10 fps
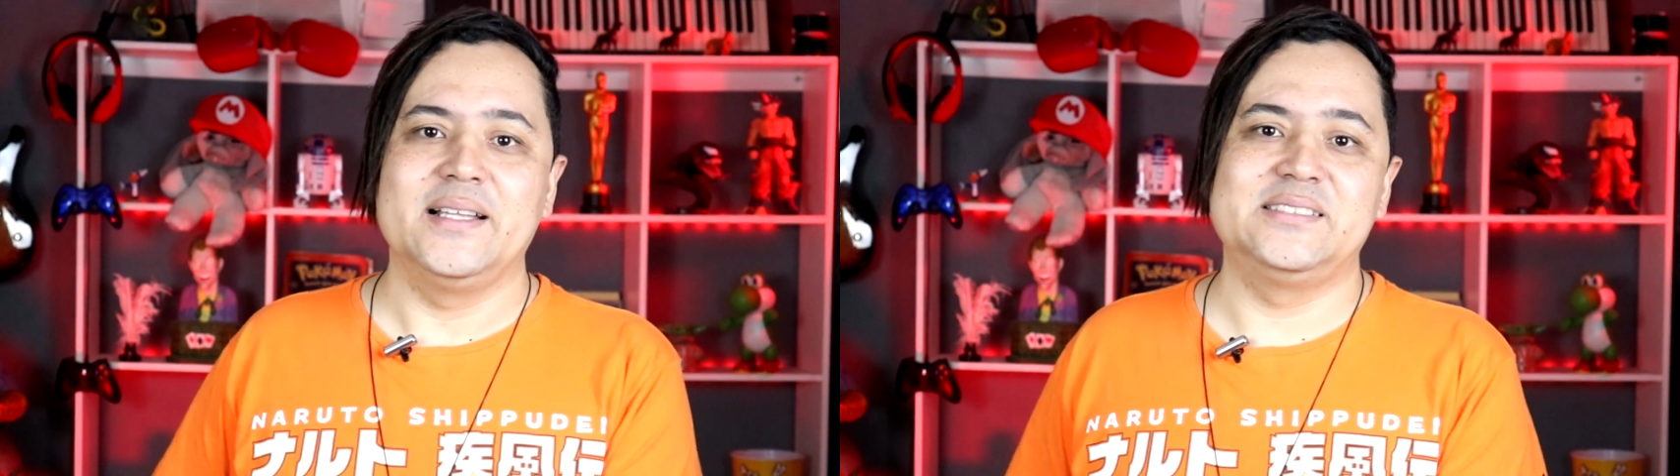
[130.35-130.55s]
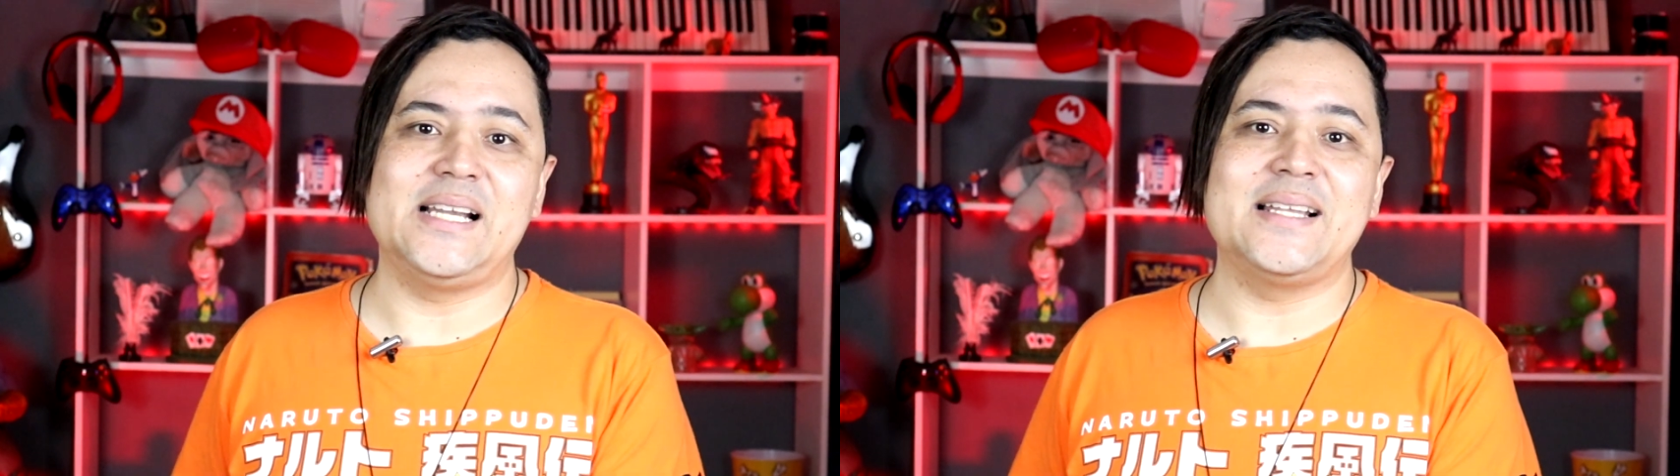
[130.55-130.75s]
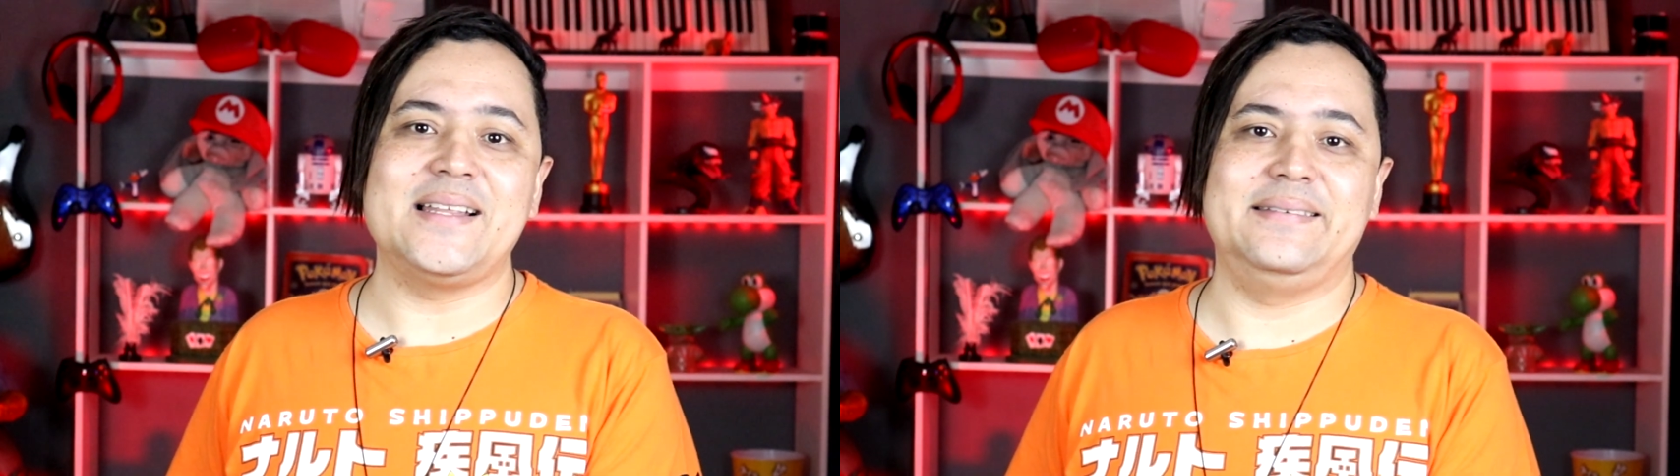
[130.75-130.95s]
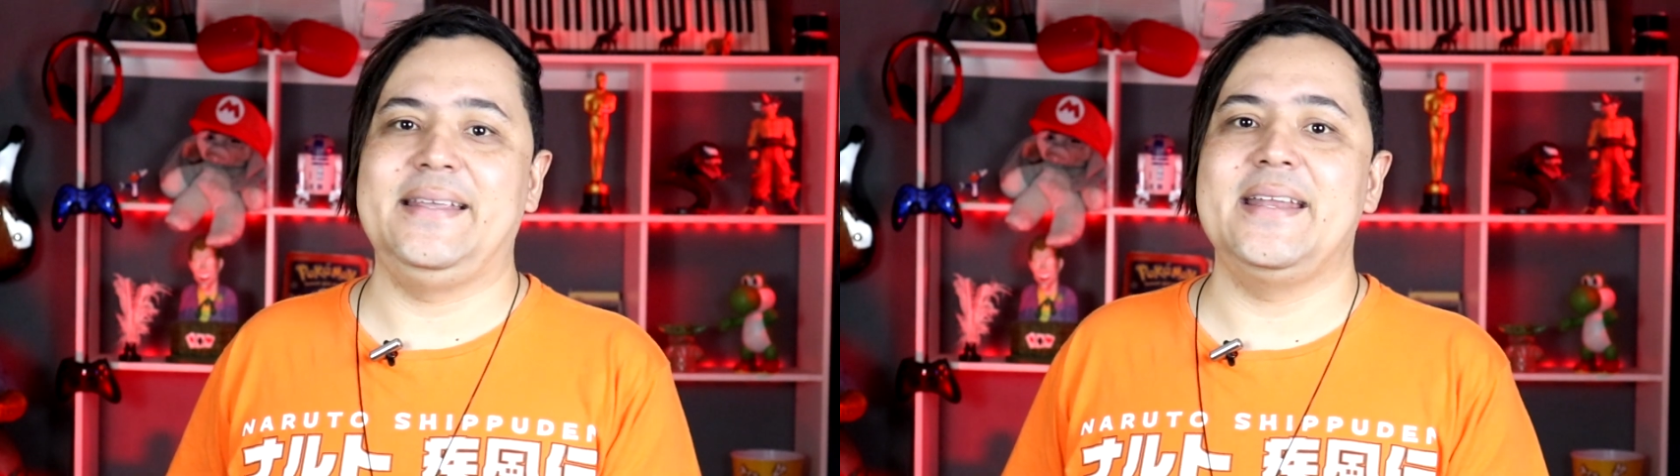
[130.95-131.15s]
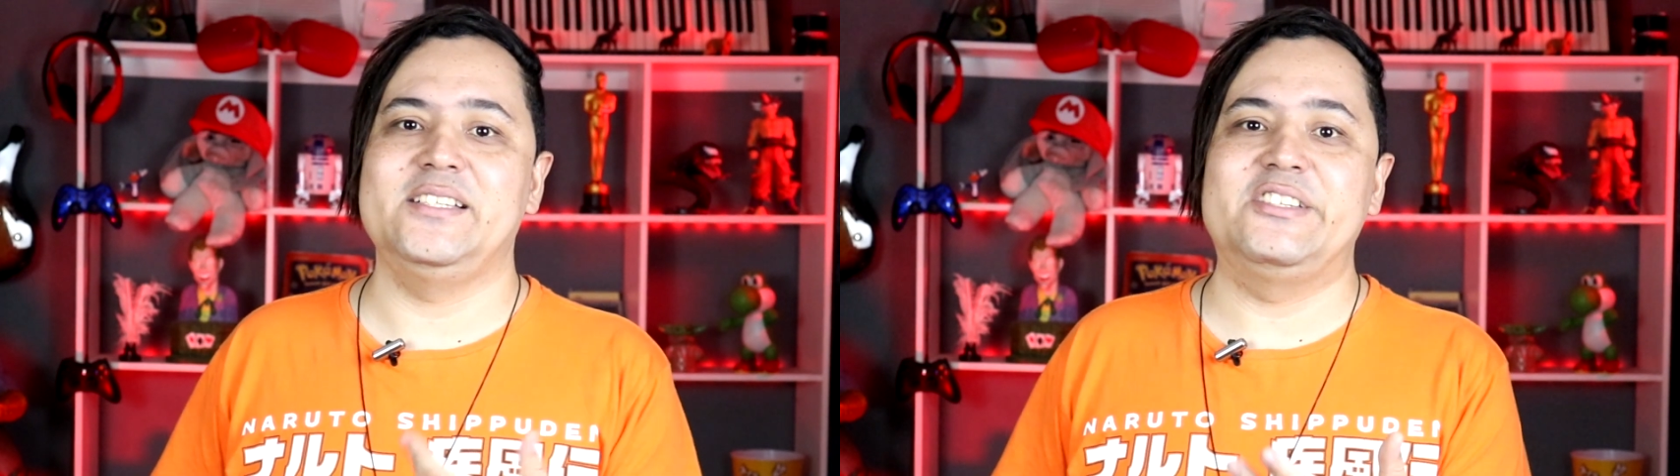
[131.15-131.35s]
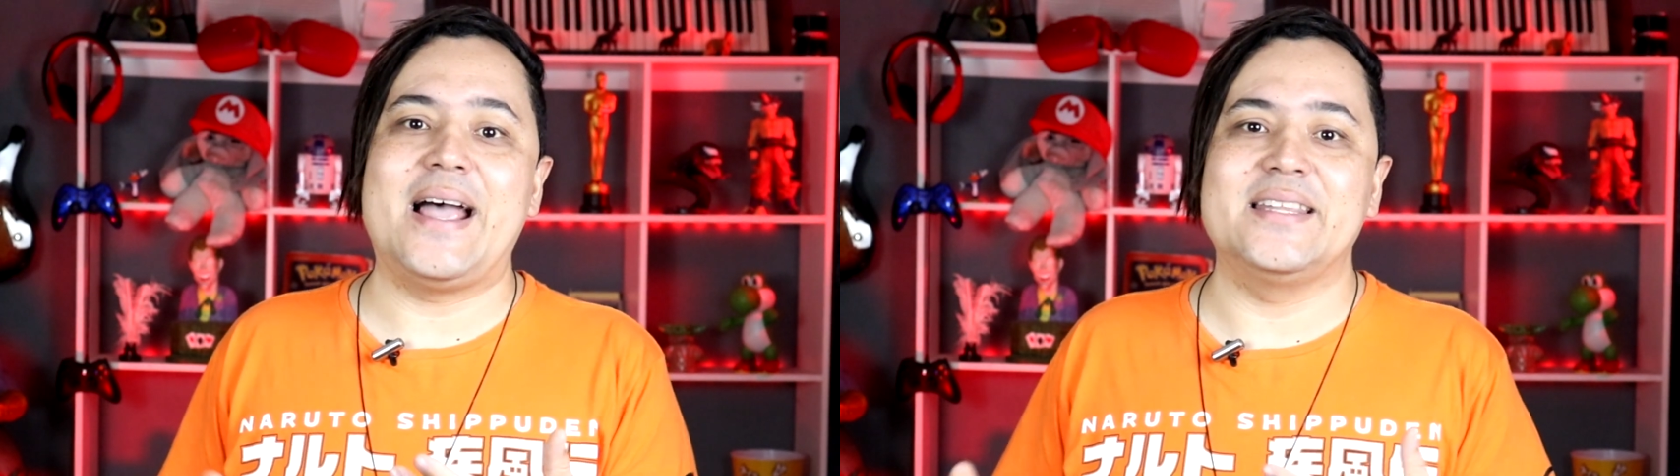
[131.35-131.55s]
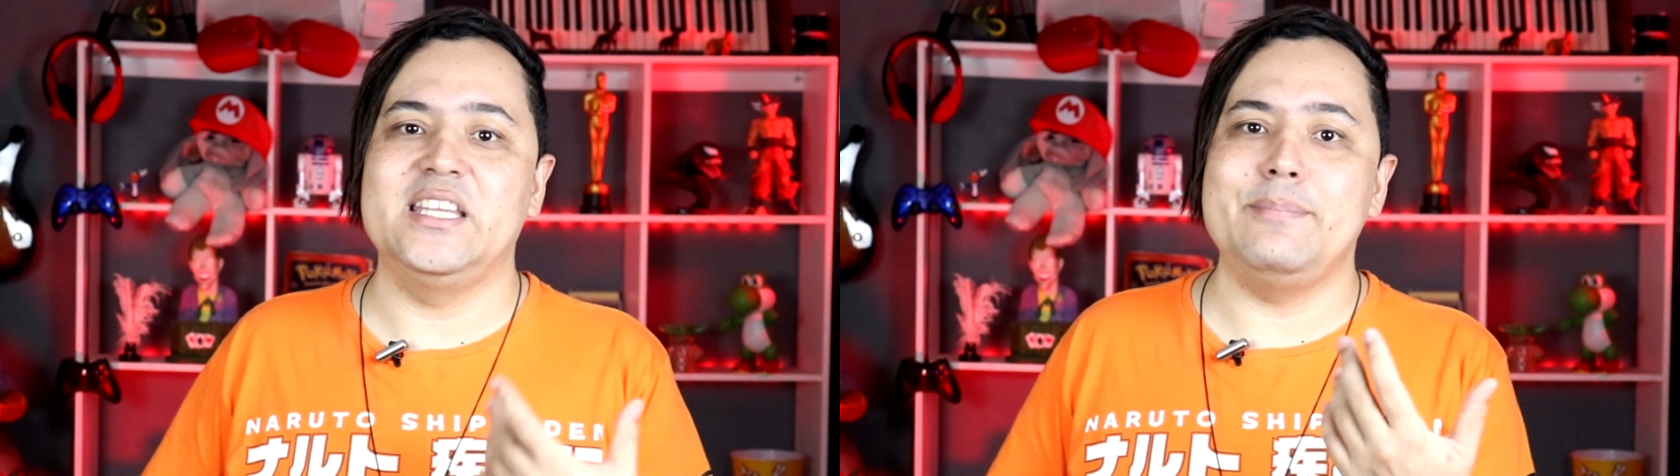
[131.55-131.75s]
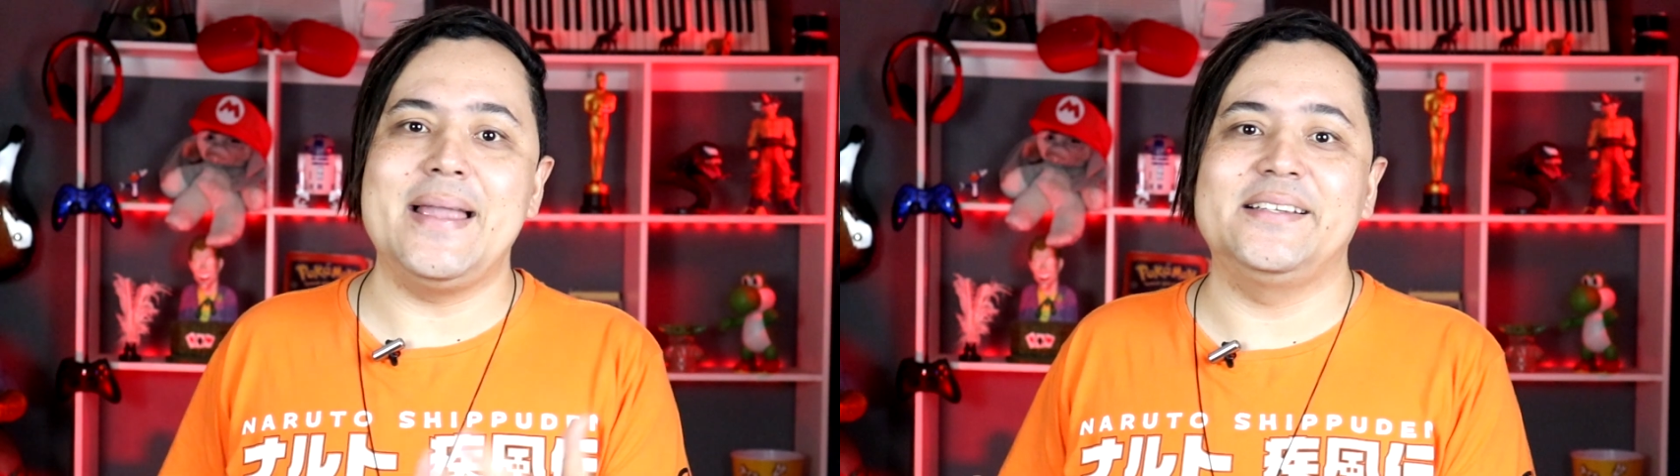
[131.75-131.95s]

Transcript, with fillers: Já na série de anime,